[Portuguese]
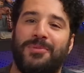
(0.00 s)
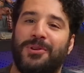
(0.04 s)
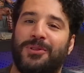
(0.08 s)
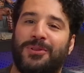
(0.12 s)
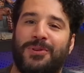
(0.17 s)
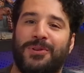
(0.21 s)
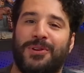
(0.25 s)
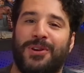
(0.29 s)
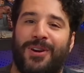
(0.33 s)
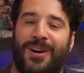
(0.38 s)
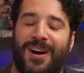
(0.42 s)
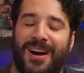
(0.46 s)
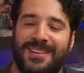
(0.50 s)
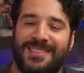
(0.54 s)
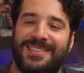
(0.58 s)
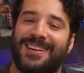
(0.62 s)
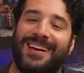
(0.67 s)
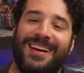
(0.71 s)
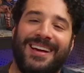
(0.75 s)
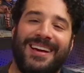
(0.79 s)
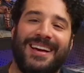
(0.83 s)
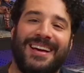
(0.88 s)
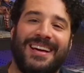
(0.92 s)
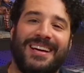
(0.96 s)
muito
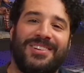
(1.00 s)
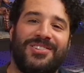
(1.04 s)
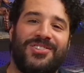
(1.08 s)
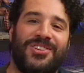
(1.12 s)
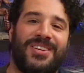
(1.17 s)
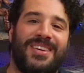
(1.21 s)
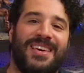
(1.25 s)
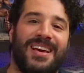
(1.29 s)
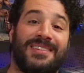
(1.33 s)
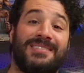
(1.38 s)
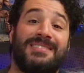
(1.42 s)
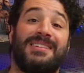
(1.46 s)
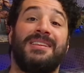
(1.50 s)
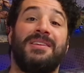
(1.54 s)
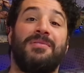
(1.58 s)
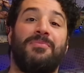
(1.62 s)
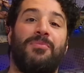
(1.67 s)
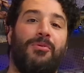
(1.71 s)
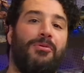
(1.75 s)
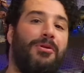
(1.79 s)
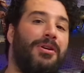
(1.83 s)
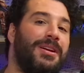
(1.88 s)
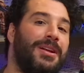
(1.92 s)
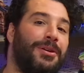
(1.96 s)
curiosa de que a
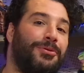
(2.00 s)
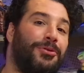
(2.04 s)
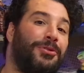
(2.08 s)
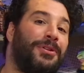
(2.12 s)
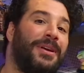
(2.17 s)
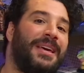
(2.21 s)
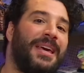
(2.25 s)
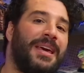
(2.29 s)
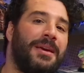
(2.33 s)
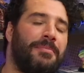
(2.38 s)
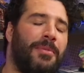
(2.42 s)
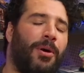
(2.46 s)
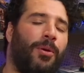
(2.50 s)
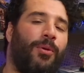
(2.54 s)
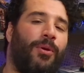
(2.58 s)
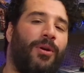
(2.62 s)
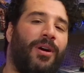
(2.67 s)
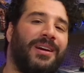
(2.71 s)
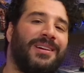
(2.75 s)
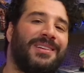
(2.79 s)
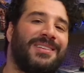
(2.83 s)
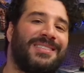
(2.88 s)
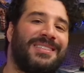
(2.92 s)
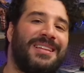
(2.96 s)
cerimônia do The Game
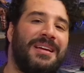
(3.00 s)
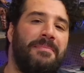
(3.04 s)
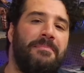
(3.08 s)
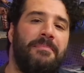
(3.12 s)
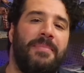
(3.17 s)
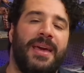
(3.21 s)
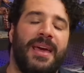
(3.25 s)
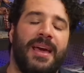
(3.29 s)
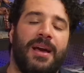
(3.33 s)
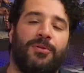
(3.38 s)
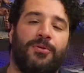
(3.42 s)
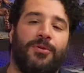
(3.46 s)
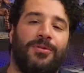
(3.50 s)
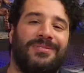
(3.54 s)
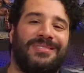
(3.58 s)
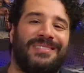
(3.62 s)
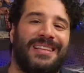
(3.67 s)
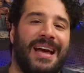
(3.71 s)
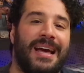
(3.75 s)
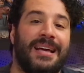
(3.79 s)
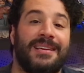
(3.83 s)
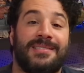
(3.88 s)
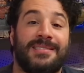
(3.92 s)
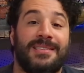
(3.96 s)
Awards também
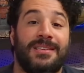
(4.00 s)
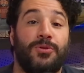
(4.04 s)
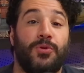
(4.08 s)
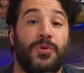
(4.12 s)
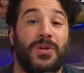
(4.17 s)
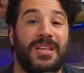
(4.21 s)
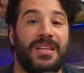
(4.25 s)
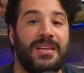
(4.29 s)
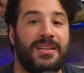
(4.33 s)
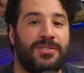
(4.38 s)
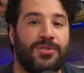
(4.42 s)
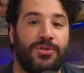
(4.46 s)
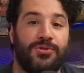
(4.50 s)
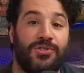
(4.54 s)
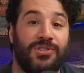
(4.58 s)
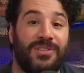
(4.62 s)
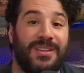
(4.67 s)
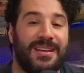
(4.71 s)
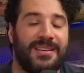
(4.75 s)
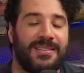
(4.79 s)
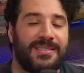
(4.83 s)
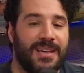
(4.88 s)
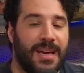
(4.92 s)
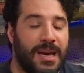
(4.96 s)
acontece no início de
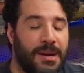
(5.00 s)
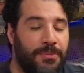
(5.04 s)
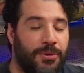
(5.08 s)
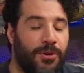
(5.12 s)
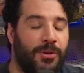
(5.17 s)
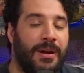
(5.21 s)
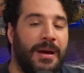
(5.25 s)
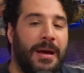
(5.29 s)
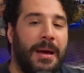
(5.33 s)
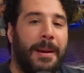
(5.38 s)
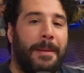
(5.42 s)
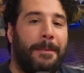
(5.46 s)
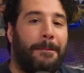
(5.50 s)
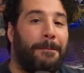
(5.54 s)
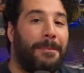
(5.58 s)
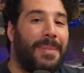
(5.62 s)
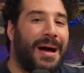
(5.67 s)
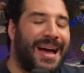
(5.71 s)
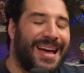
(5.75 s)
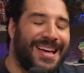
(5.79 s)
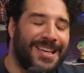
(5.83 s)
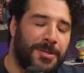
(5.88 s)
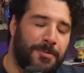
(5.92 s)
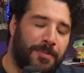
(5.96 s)
dezembro,
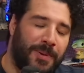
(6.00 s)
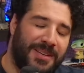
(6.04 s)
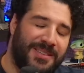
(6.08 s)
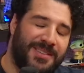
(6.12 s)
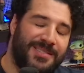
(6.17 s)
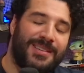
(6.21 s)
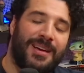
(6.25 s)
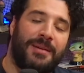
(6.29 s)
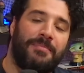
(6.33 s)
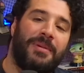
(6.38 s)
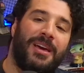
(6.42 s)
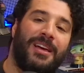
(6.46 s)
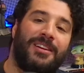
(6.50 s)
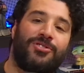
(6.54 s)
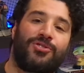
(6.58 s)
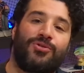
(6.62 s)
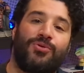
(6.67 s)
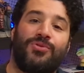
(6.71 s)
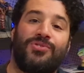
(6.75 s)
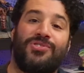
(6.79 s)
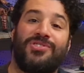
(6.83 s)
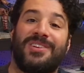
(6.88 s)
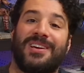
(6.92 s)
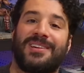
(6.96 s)
mais precisamente
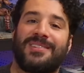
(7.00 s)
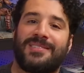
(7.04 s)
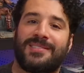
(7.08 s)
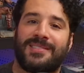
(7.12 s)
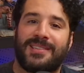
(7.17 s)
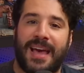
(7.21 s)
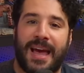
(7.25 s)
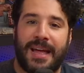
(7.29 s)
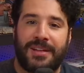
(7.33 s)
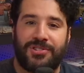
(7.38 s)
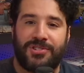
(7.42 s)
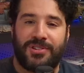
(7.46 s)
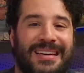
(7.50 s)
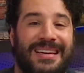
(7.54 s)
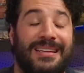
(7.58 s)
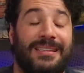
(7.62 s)
no dia 7.